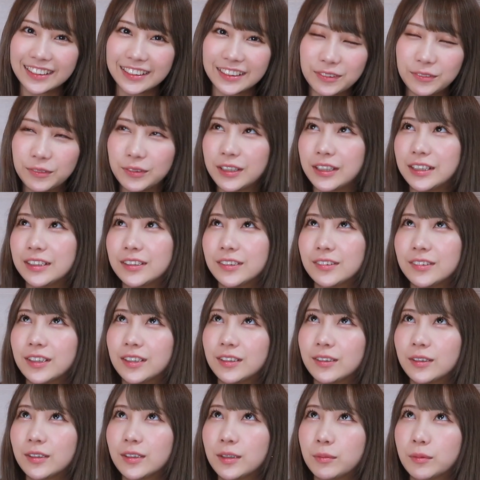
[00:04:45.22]
でもねそんな
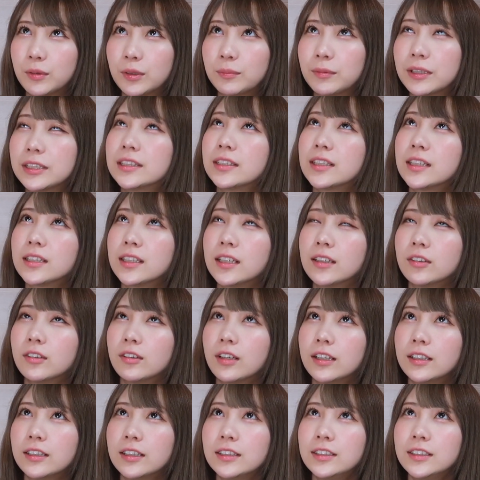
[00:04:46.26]
時も松田さんと
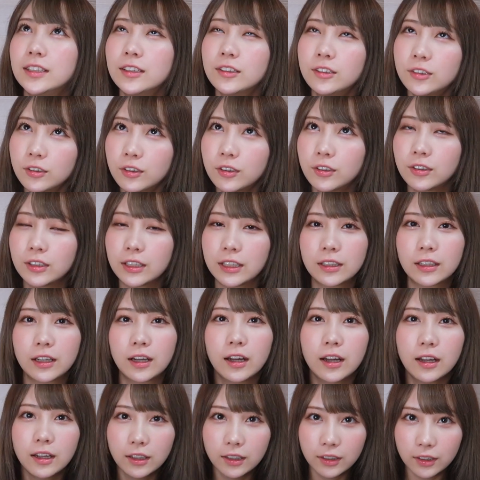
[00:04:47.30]
話してるとなん
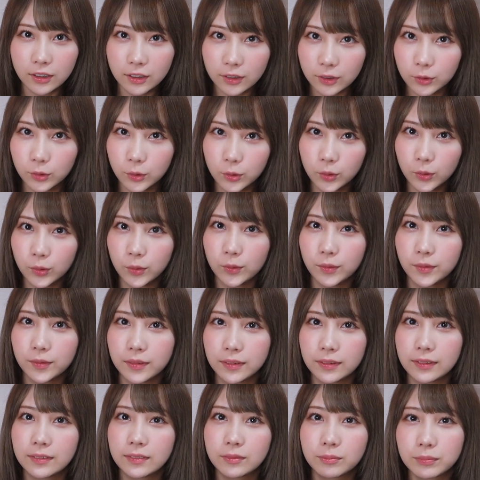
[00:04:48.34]
かこ
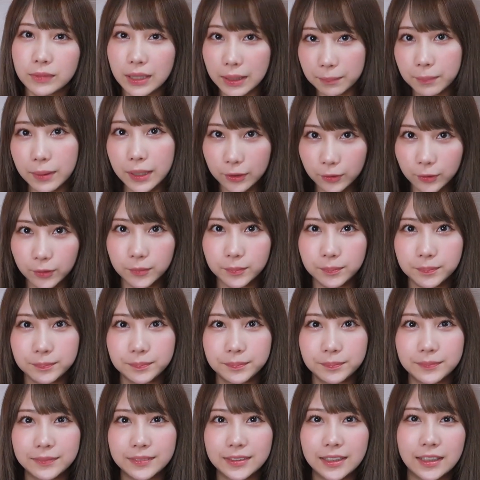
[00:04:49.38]
う頑張ろ
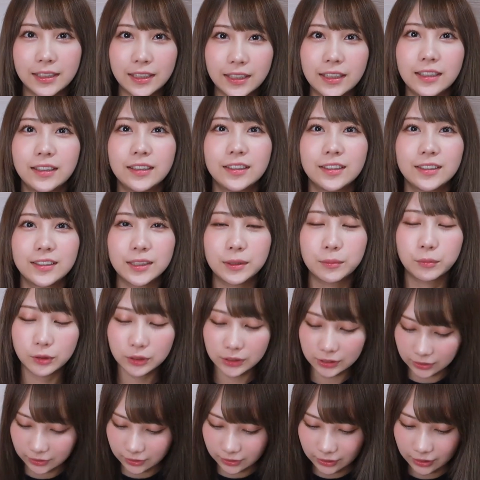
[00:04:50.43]
うってね気持
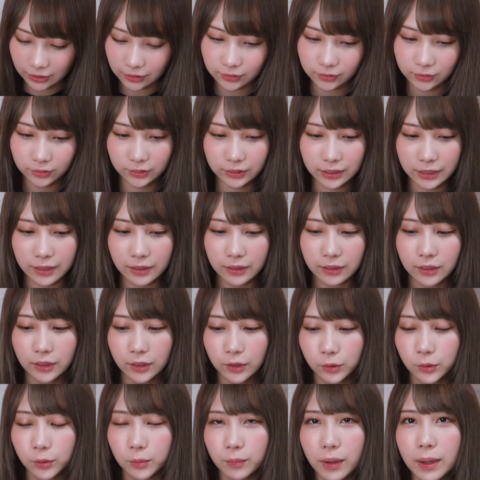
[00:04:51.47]
ちになるので
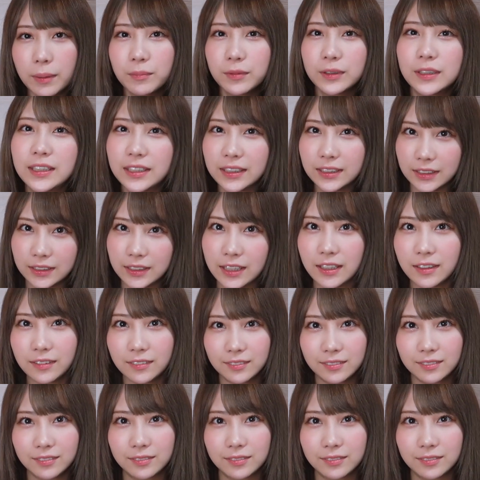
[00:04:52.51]
こう前向きにね